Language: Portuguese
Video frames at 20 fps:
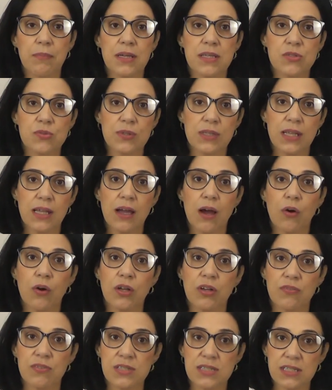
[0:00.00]
mas o ideal
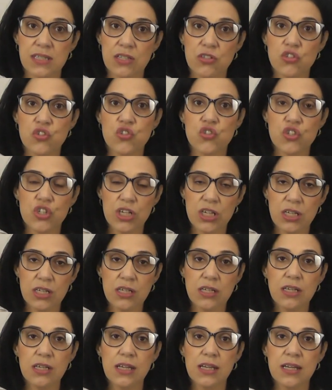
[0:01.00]
é que você
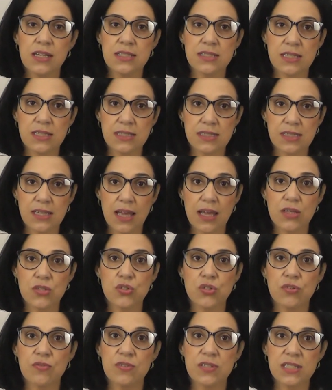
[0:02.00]
tire esse
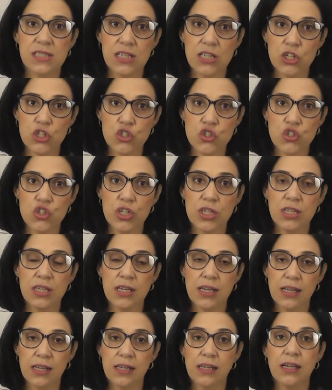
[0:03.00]
excesso, que você retire
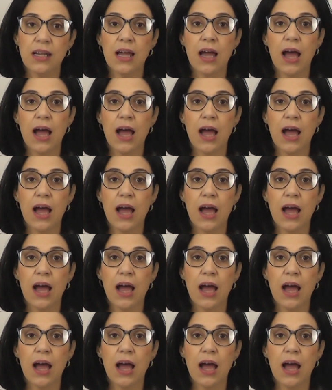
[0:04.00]
ele